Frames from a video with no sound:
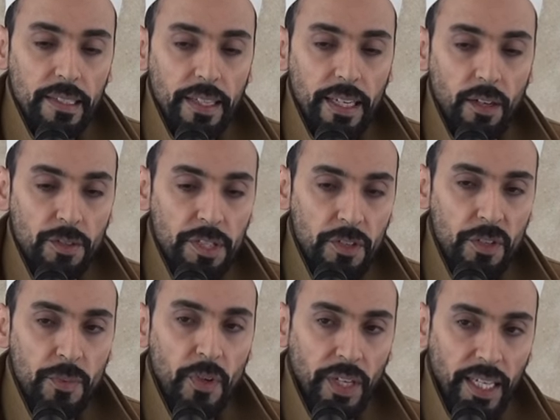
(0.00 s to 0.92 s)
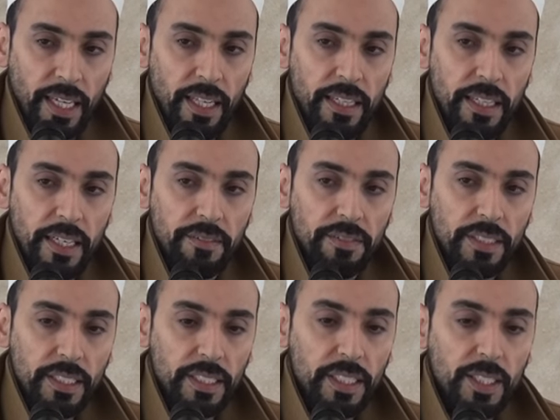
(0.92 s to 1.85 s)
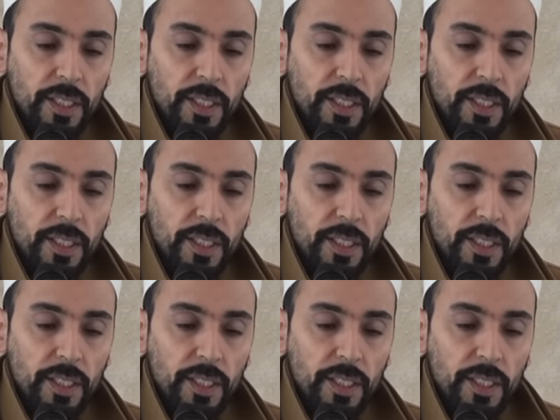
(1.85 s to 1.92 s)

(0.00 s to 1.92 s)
et l'enseignement qu'il y avait